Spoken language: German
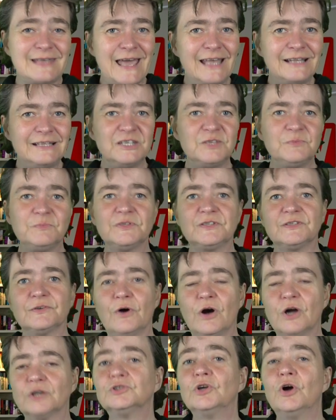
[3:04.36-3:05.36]
endlich
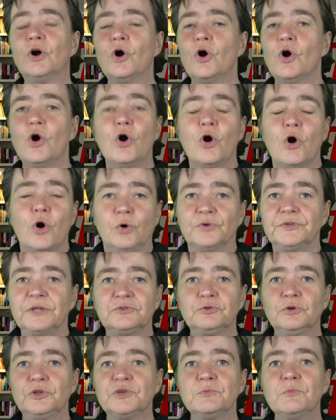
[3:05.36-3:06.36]
besorgt und
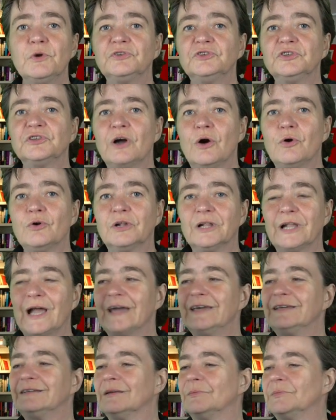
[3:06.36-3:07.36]
natürlich möchte ich auch
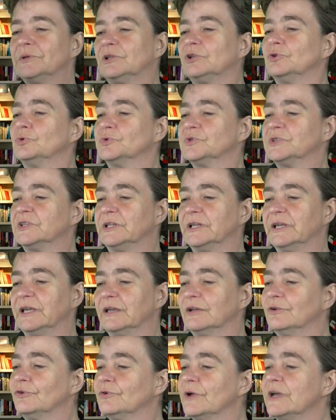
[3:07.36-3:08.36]
gleich damit
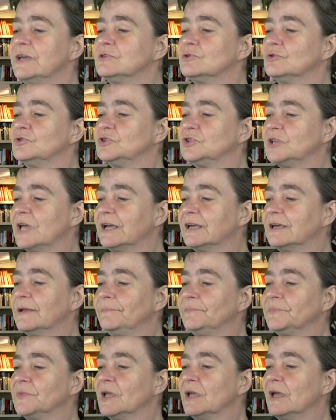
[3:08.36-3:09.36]
loslegen. Grace und Jack
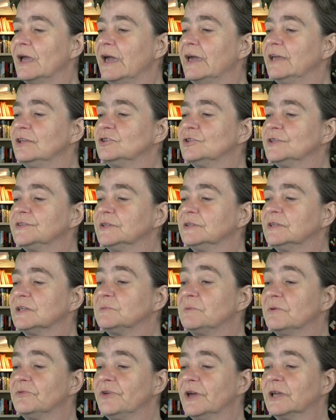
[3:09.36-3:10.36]
Angel sind
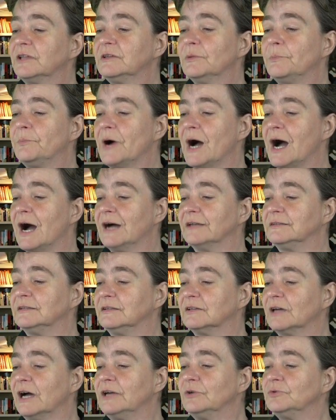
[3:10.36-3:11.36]
das perfekte Paar. Die
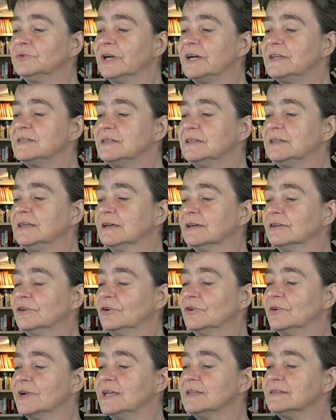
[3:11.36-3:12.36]
33-jährige
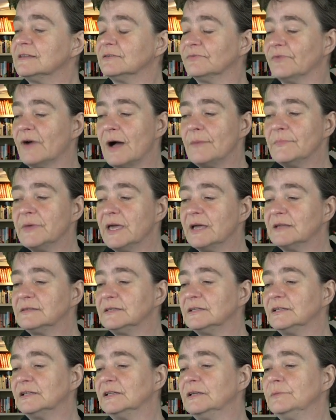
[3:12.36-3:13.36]
Grace ist
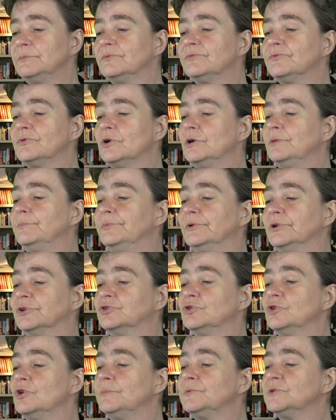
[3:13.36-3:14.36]
warmherzig, liebevoll,
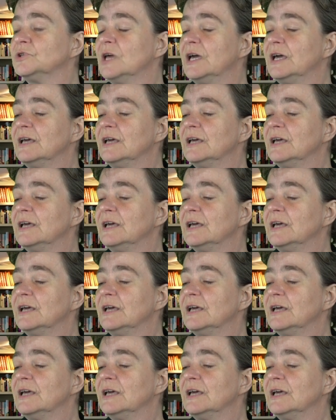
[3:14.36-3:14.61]
bildhübsch.